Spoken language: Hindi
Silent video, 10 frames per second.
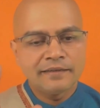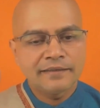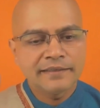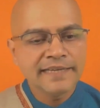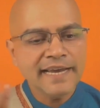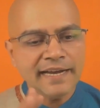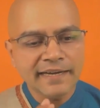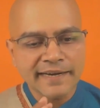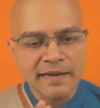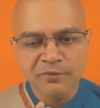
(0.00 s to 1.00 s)
ये
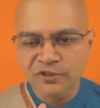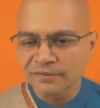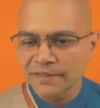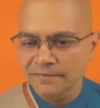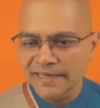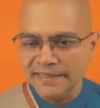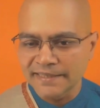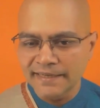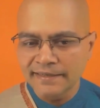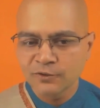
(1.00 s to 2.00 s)
अगर आपको समझ में आ
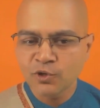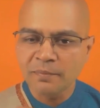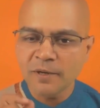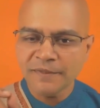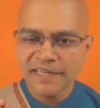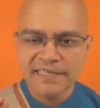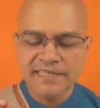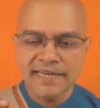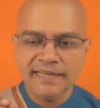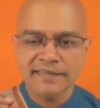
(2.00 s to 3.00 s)
जाए तो आपको पता चल
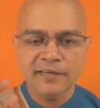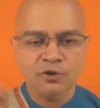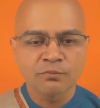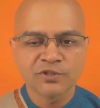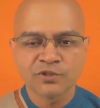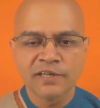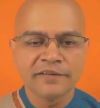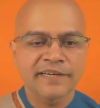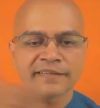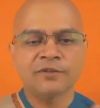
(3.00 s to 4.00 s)
जाएगा कि क्रोमोसोमल
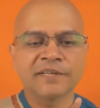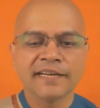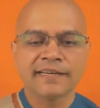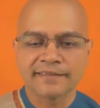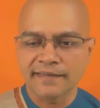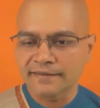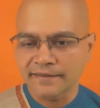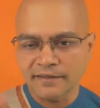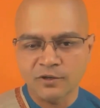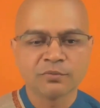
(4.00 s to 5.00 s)
डिफेक्ट को ठीक कैसे कर सकते
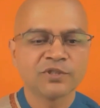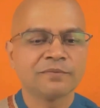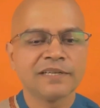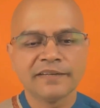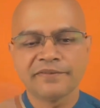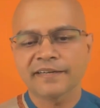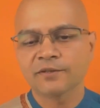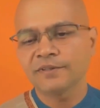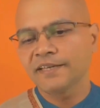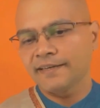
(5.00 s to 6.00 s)
हैं क्रोमोसोमल डिफेक्ट को
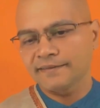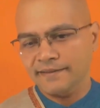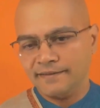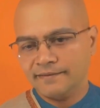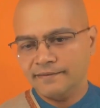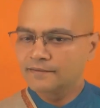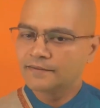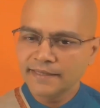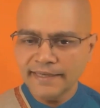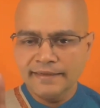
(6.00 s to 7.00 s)
ठीक कैसे कर सकते हैं
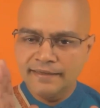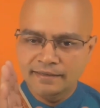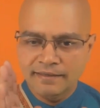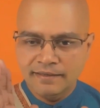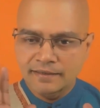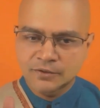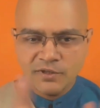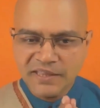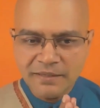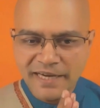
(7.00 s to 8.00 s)
ठीक है तो
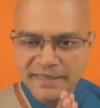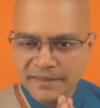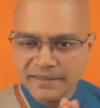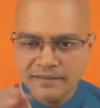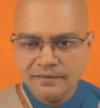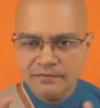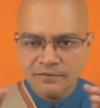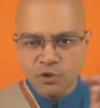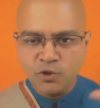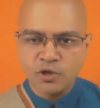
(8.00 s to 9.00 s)
इतनी बात
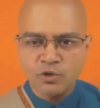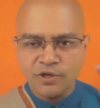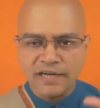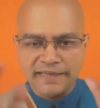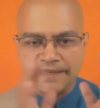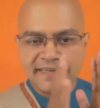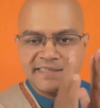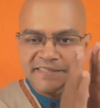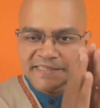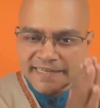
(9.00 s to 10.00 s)
दोनों को कोरिलेट करिए
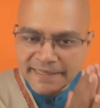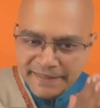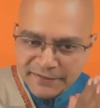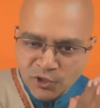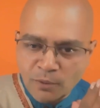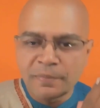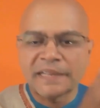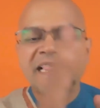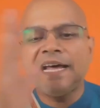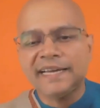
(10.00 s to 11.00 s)
जेनेटिक्स को
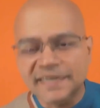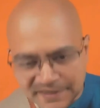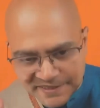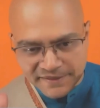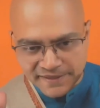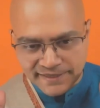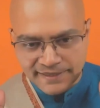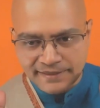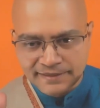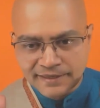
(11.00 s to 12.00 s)
बदला कैसे जाता है
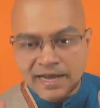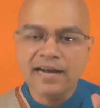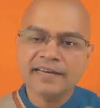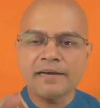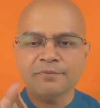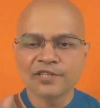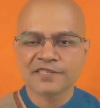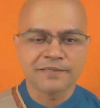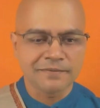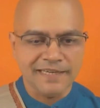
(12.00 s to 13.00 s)
अगर आपको ये
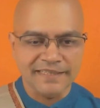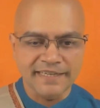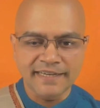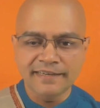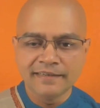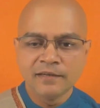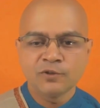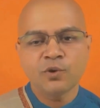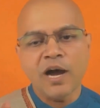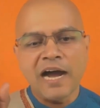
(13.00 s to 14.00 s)
समझ में आ जाए
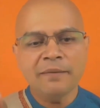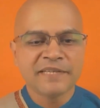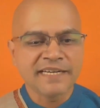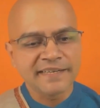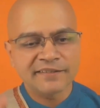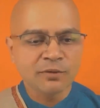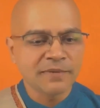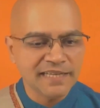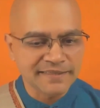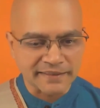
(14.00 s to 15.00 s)
तो आप जेनेटिक्स को
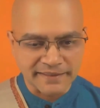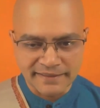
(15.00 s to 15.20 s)
बदल सकते हैं